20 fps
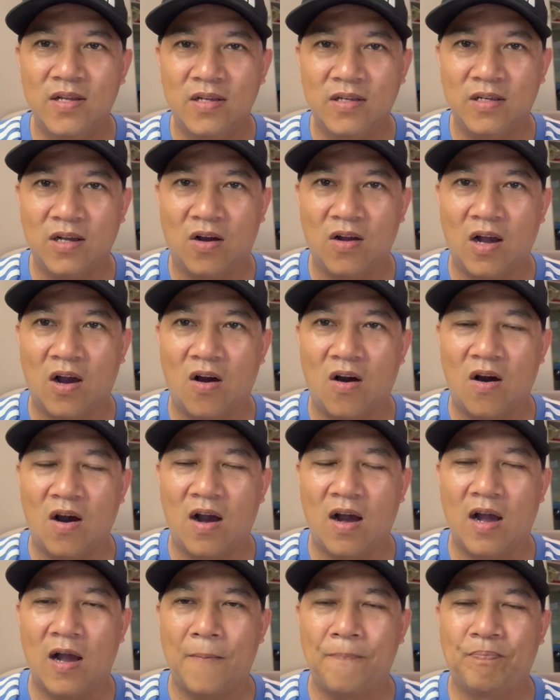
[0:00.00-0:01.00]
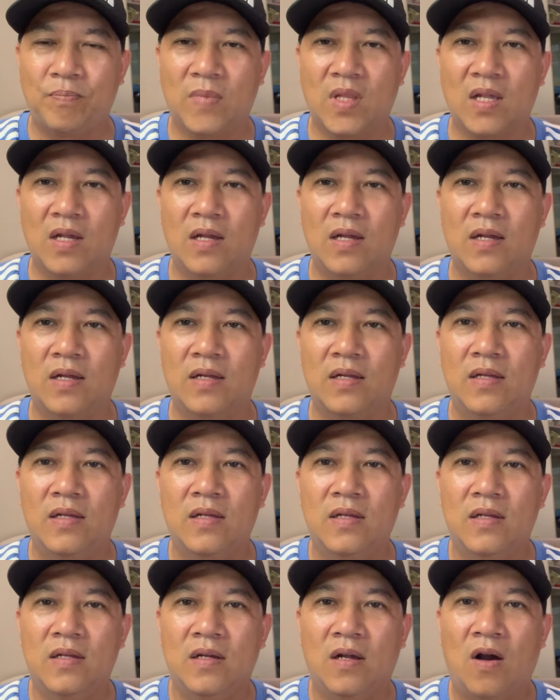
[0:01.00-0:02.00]
rồi họ ờ,
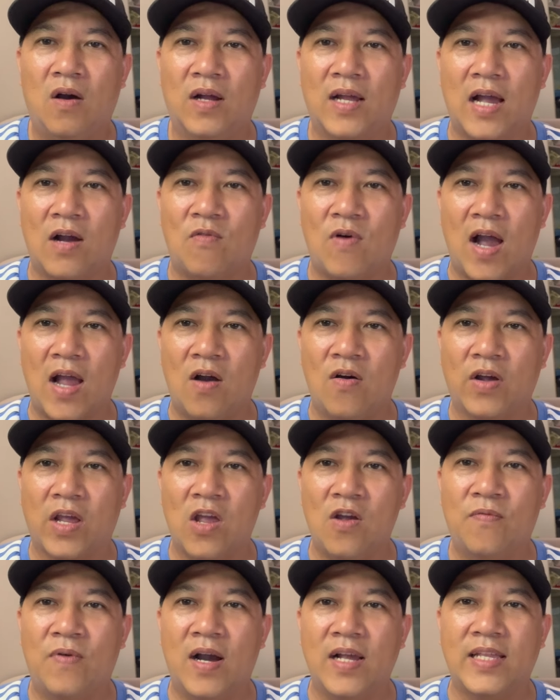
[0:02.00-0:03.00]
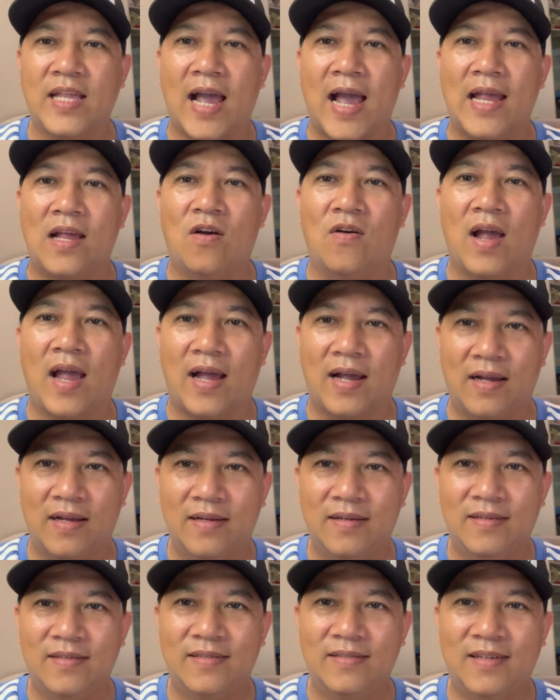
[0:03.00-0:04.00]
họ ra ngoài họ kêu phở chay họ ăn
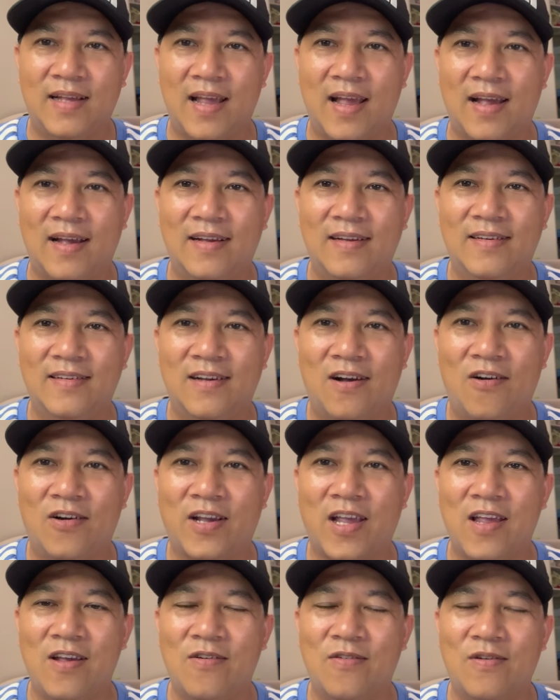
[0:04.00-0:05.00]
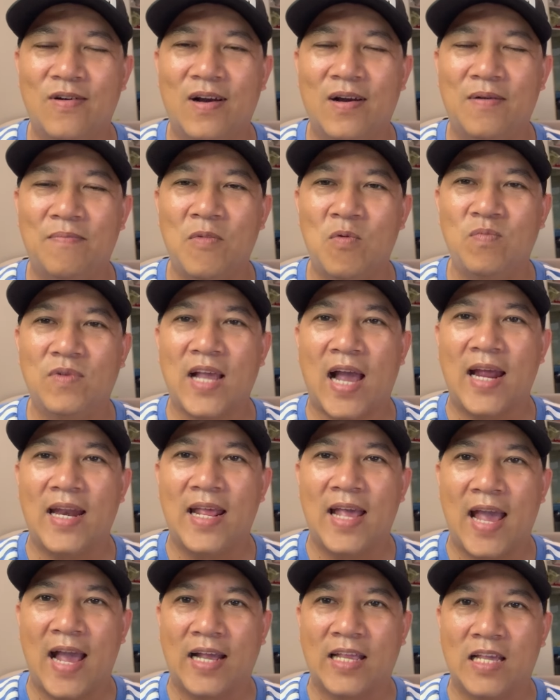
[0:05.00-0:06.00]
ha họ kêu ờ, bún chay
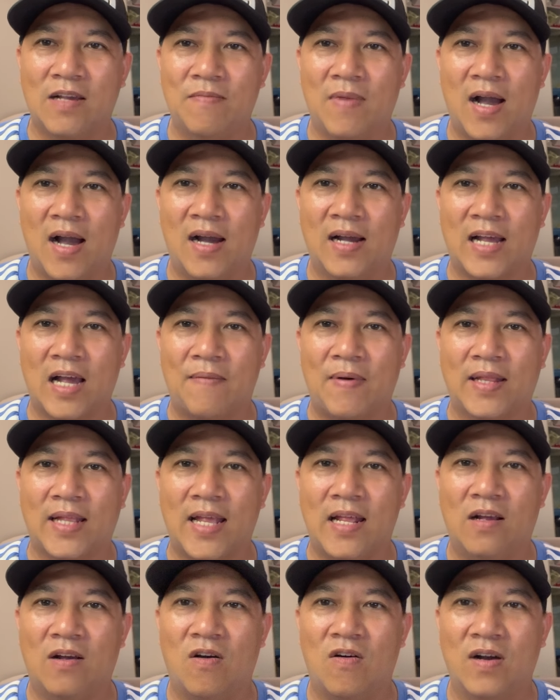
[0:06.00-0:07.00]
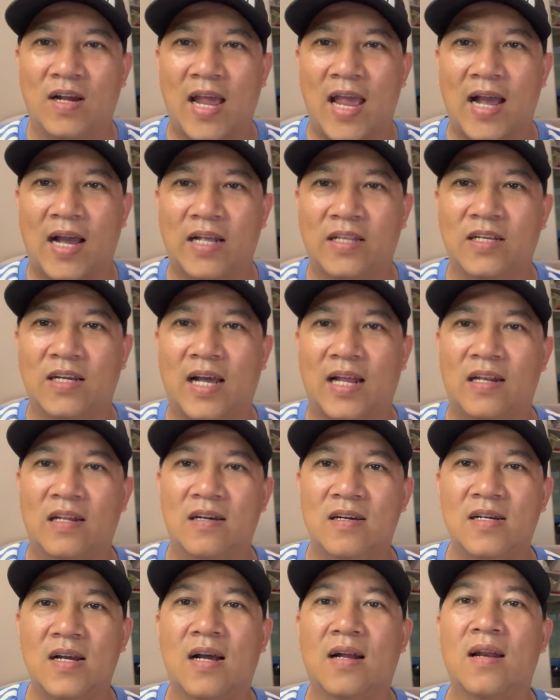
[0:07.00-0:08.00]
đi ăn nhưng mà các bạn thấy là rõ ràng cái sức ảnh
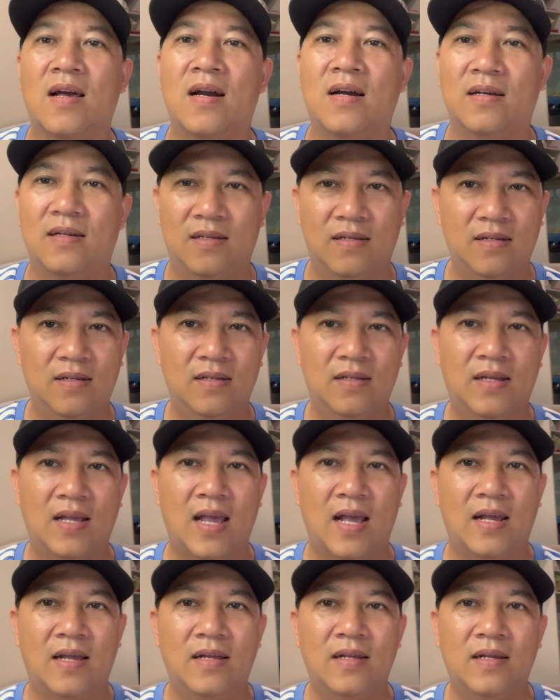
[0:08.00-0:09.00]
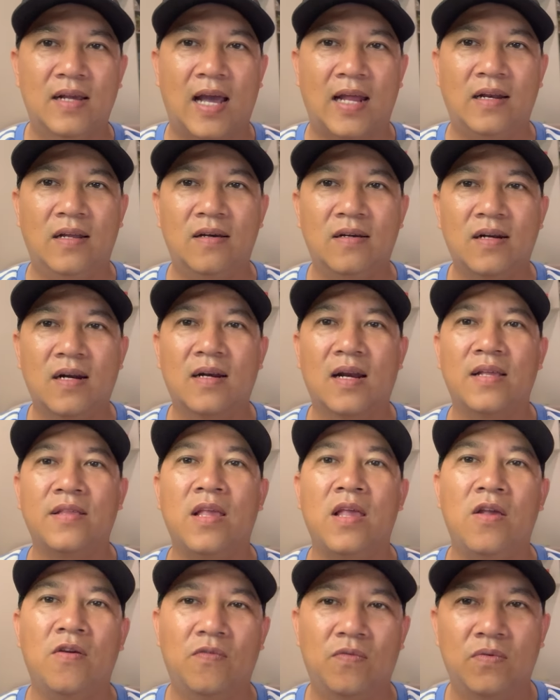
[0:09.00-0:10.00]
hưởng rất lớn ha ảnh hưởng rất là
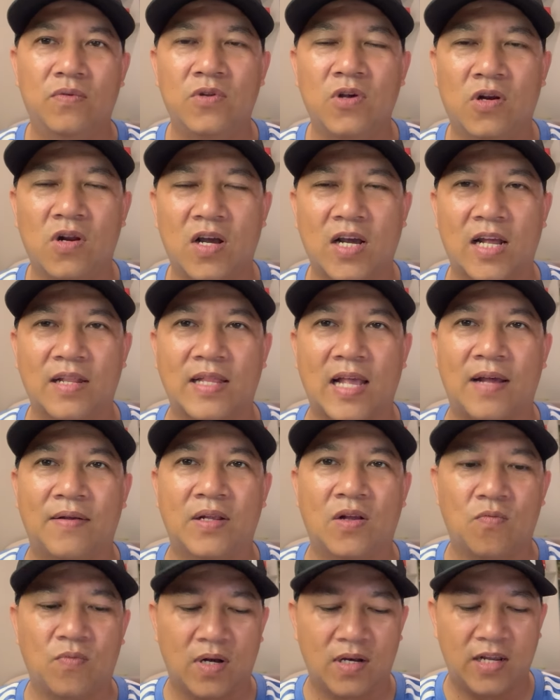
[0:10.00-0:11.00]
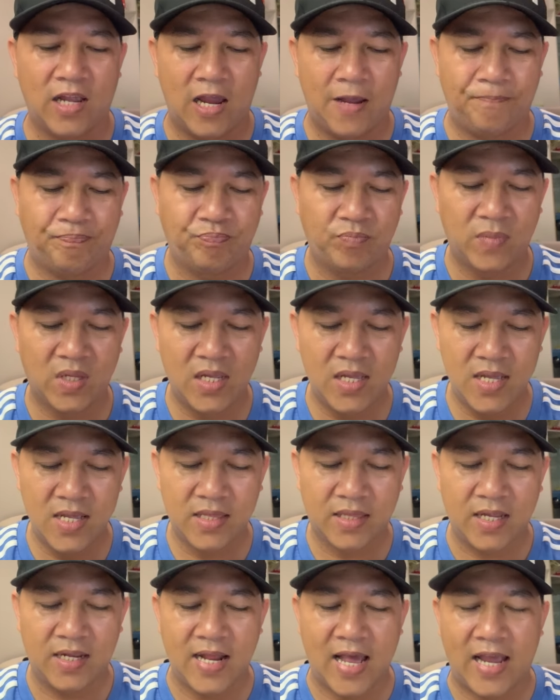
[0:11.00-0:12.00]
nhiều do đó các ta rút kinh nghiệm
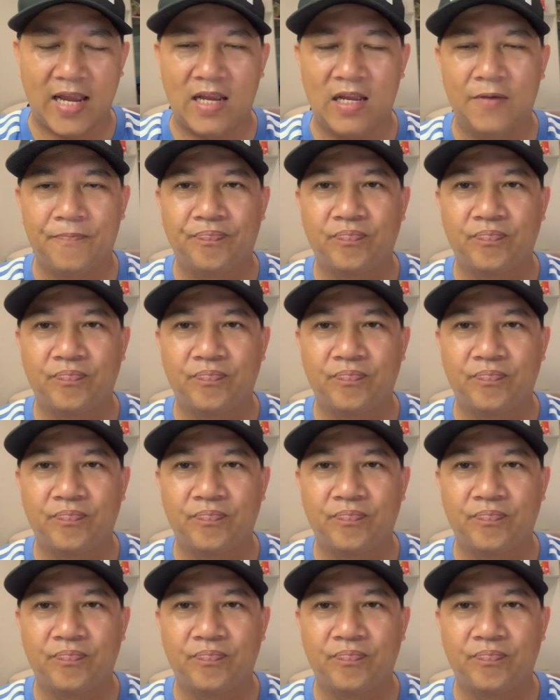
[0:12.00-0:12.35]
thì đây